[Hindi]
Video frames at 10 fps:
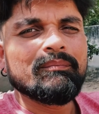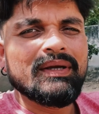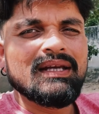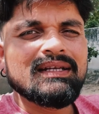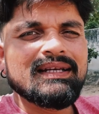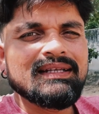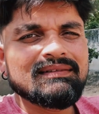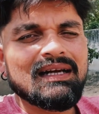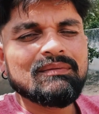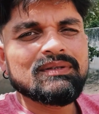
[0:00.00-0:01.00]
मेल के
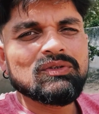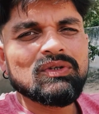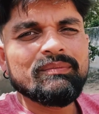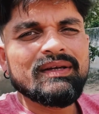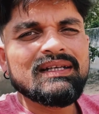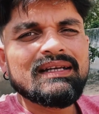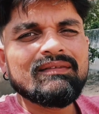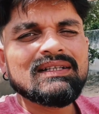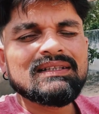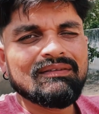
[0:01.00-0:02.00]
हिसाब से क्योंकि मेल की
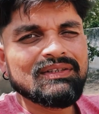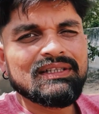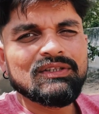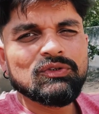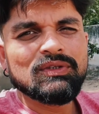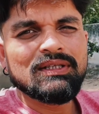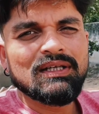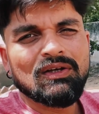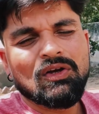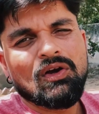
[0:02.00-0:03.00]
आवाज़ काफ़ी तेज़ होती है